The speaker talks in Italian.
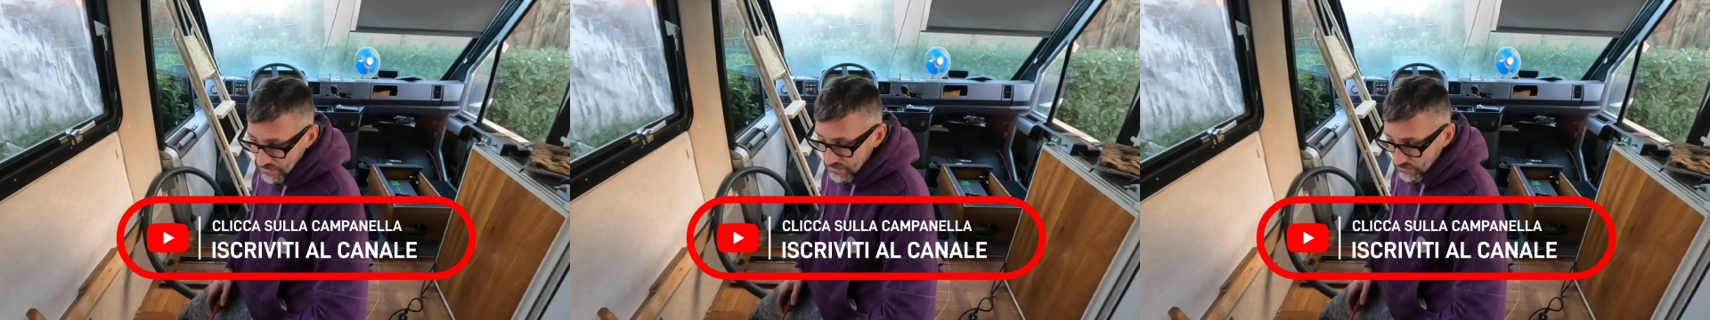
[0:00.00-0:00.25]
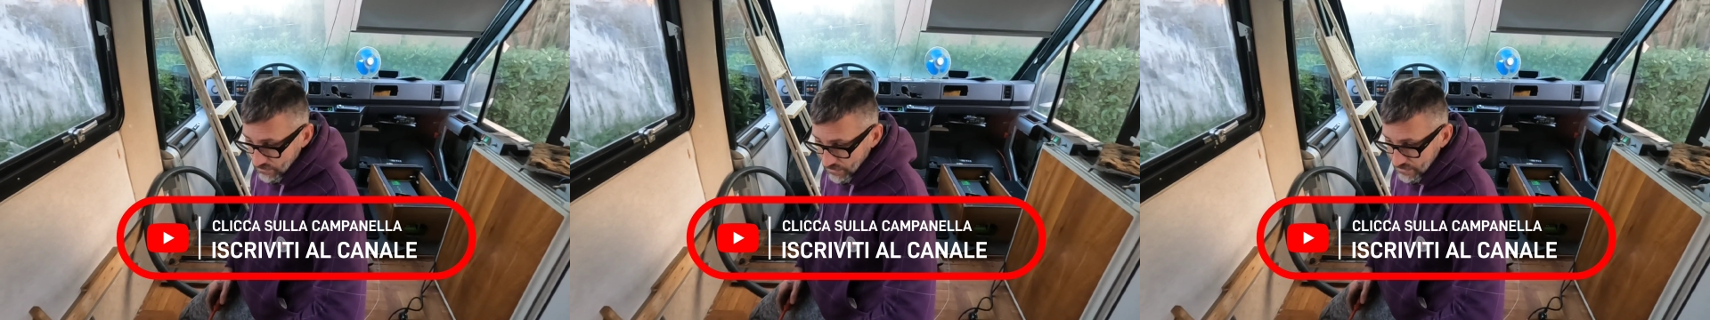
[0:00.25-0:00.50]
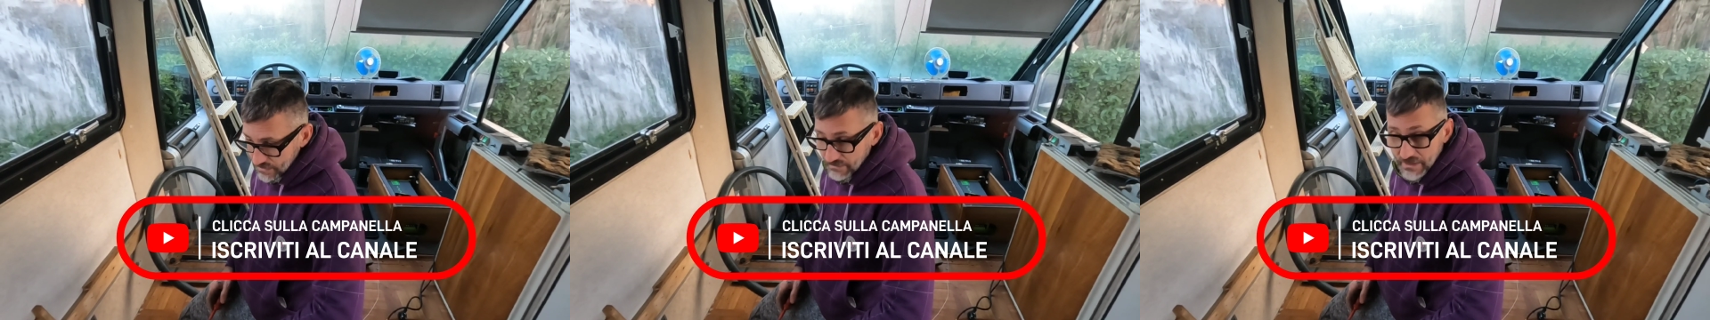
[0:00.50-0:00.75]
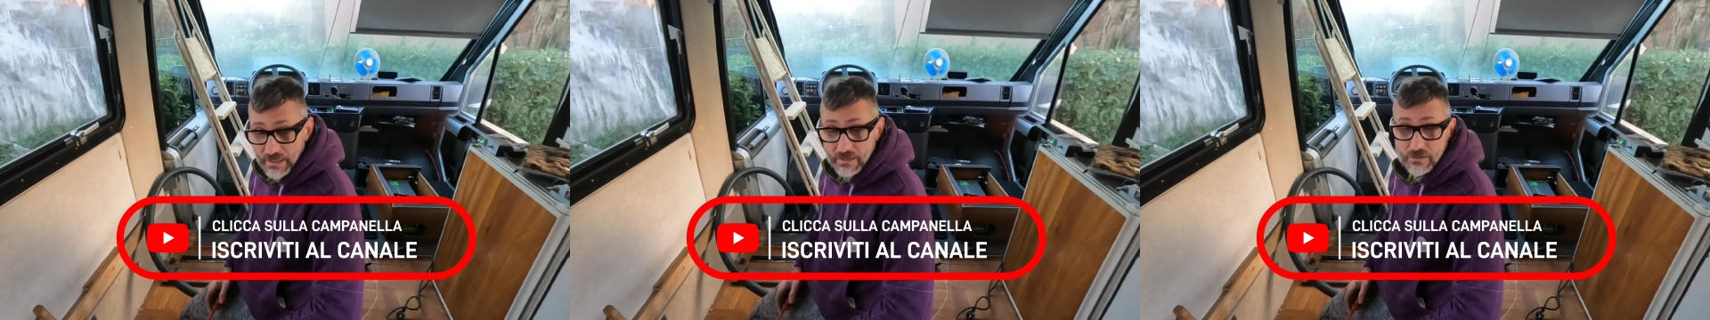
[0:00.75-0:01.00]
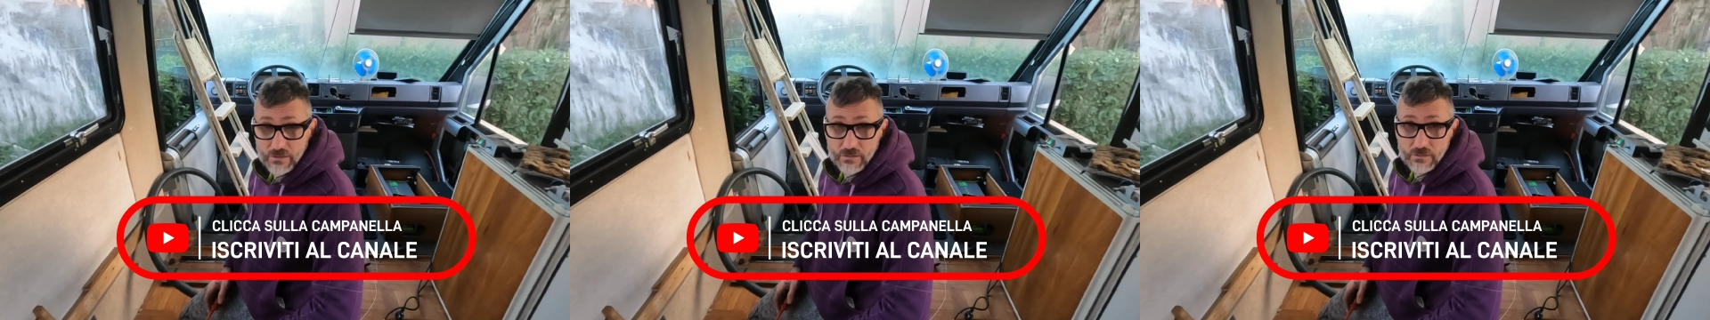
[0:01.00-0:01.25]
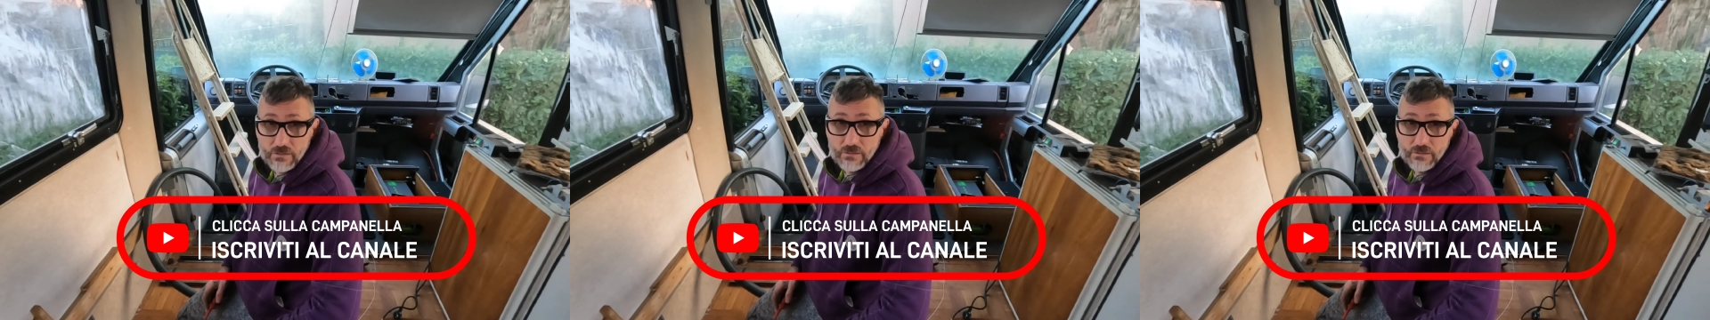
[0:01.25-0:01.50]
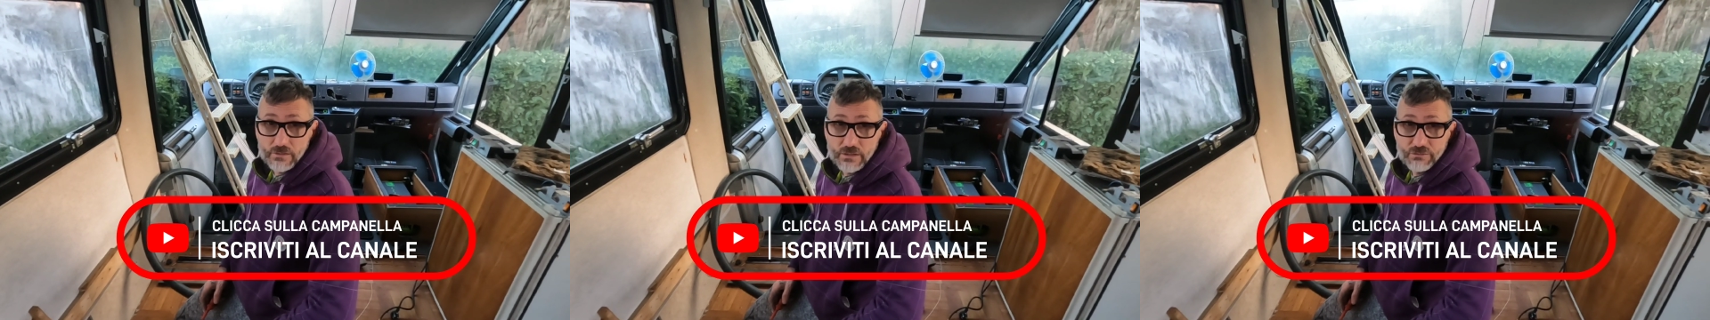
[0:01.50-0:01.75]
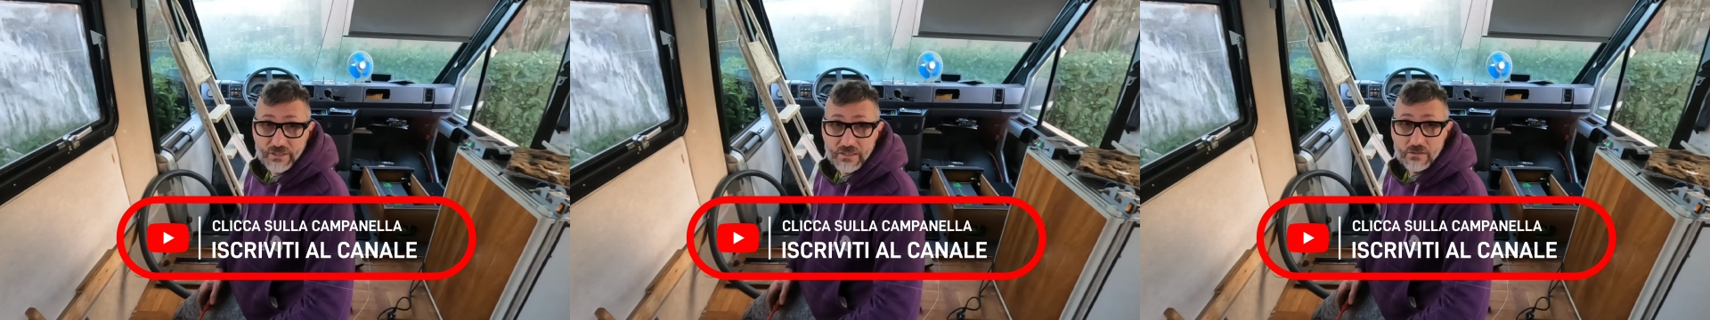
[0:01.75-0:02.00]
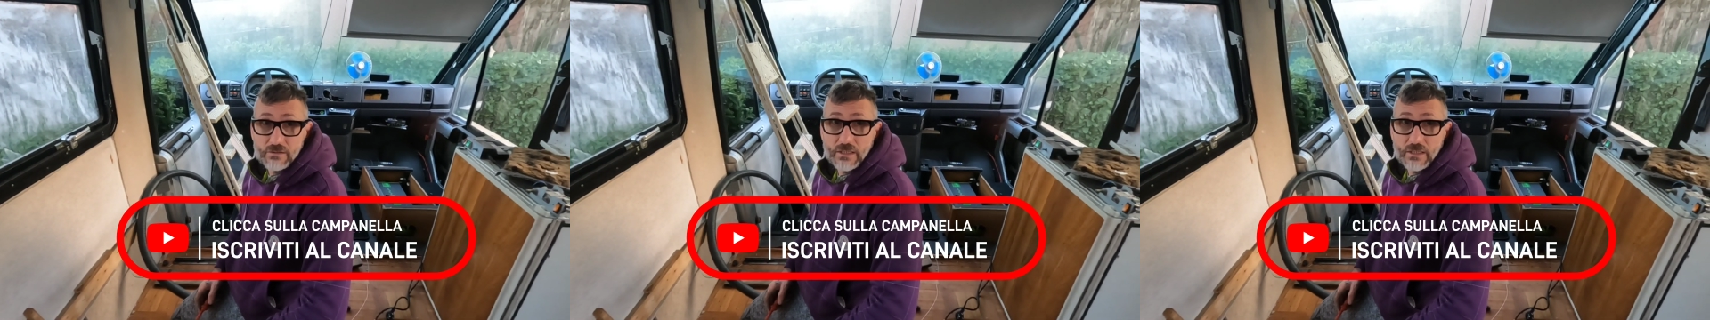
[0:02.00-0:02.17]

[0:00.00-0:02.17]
dietro al divanetto in effetti